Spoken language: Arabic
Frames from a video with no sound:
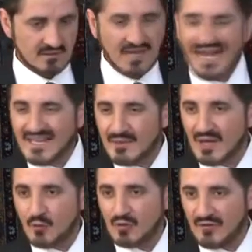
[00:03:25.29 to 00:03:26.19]
دعني من
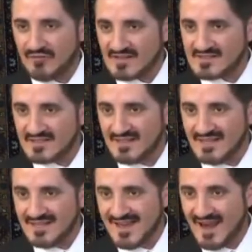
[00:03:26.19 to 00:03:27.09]
كونك
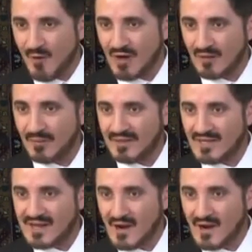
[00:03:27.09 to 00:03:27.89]
فلسطينيا أو عربيا